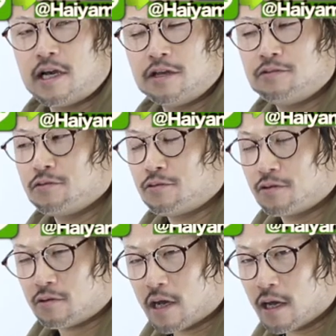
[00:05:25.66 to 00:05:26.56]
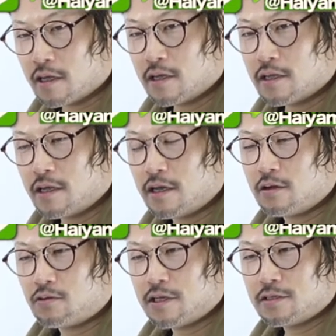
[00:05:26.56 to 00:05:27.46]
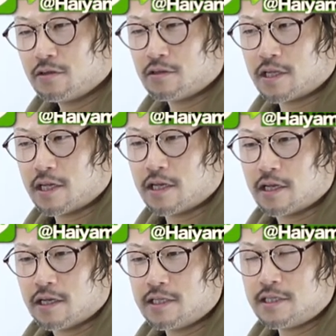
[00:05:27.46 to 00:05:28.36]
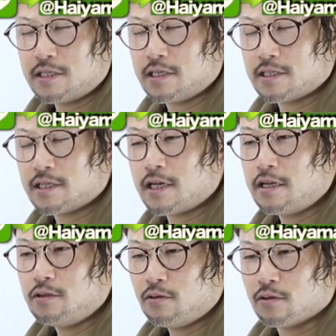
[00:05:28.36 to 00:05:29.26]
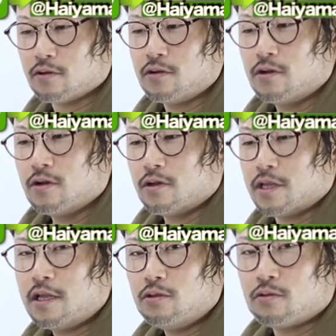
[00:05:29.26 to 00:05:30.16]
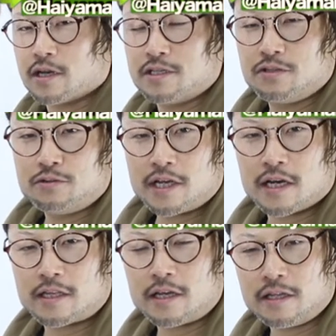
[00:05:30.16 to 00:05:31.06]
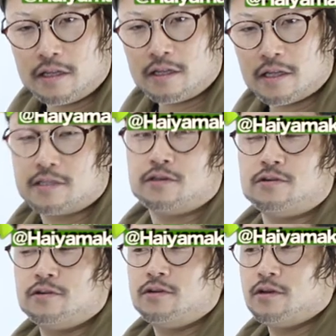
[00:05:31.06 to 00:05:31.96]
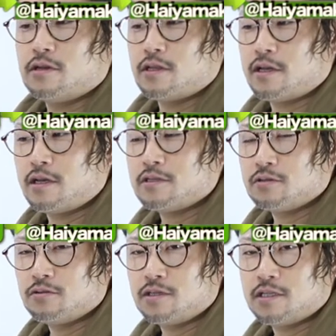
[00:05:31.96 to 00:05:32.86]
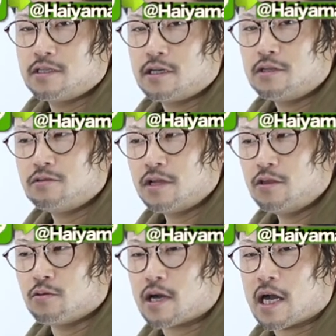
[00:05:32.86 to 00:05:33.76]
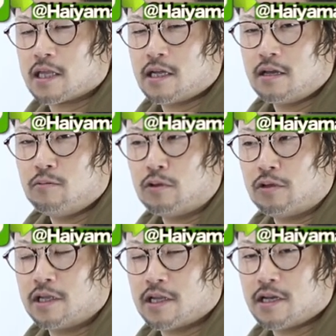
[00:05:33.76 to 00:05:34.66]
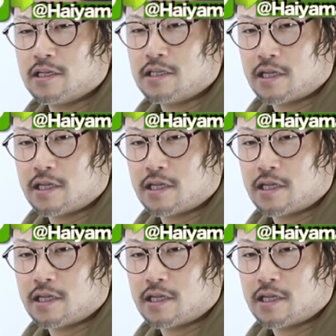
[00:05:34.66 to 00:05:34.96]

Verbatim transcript: ね、ハイトーンの時とかで。コレストンって一材の粘度が非常に硬いんですよ。でその一材の粘度が硬いものに対し